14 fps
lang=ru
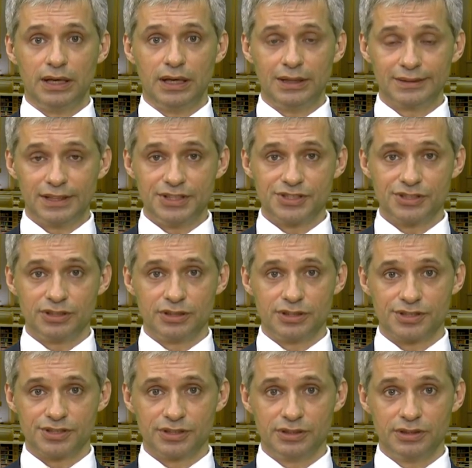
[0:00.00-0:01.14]
английский
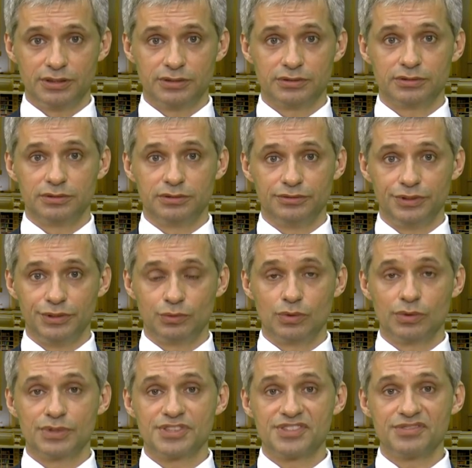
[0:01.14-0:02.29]
язык в
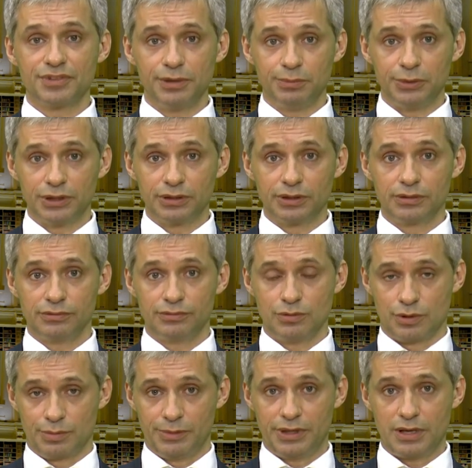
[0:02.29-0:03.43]
его современной
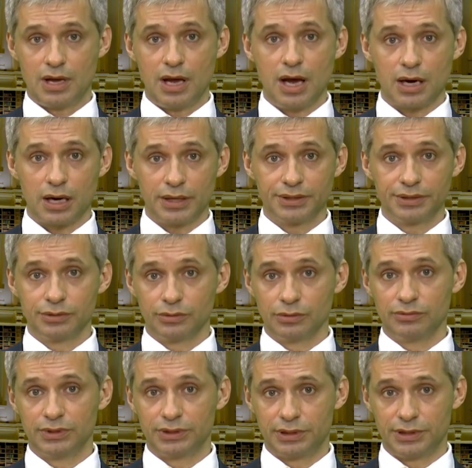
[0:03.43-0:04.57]
форме, ранний
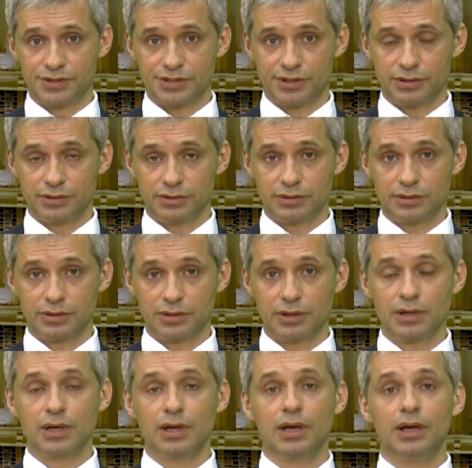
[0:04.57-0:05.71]
новоанглийский.
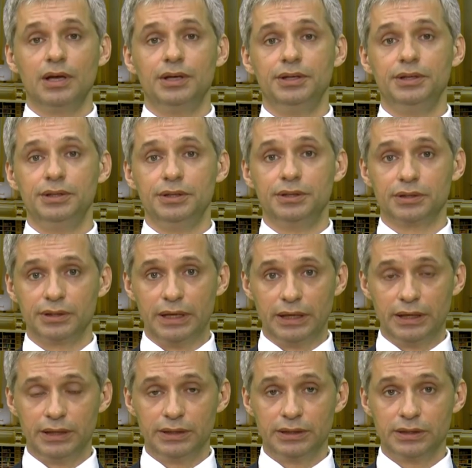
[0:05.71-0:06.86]
И
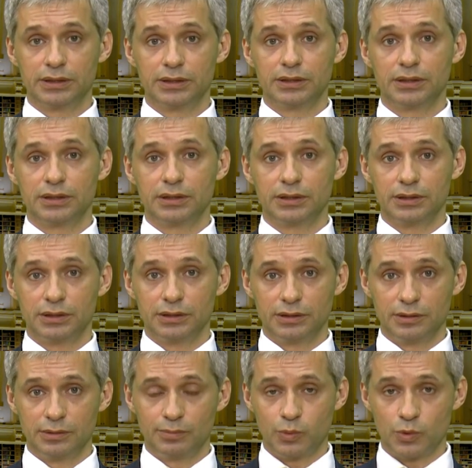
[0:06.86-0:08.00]
далее
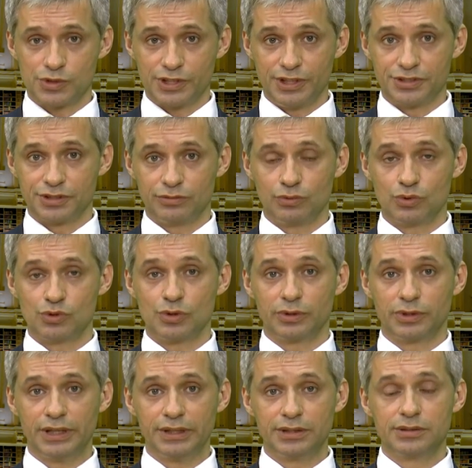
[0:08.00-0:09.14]
после этих
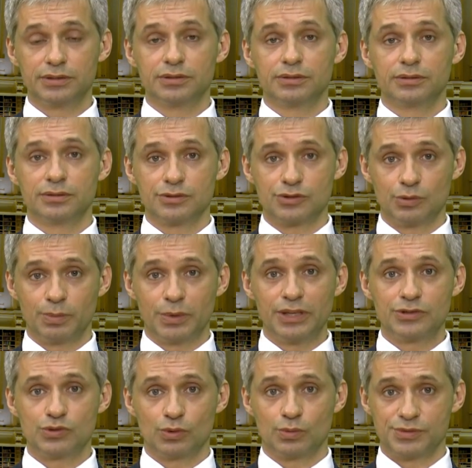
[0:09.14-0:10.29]
200 лет
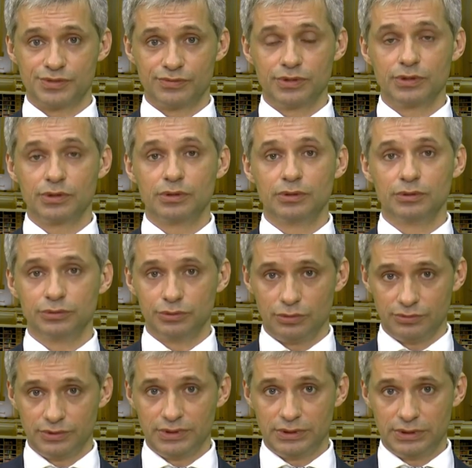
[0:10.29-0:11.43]
наступает, собственно,
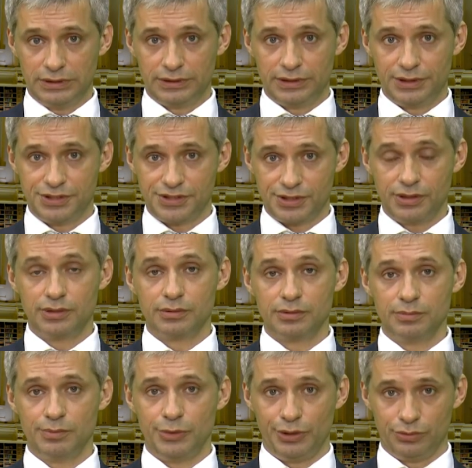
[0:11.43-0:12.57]
новоанглийский
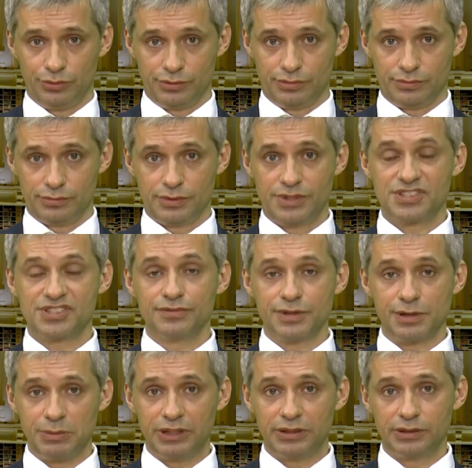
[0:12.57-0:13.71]
период.
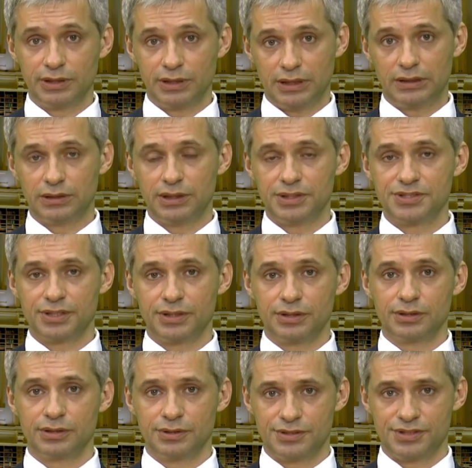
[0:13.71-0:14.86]
Современный английский
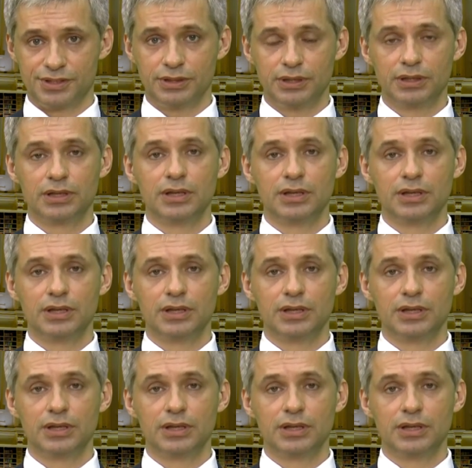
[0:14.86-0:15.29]
язык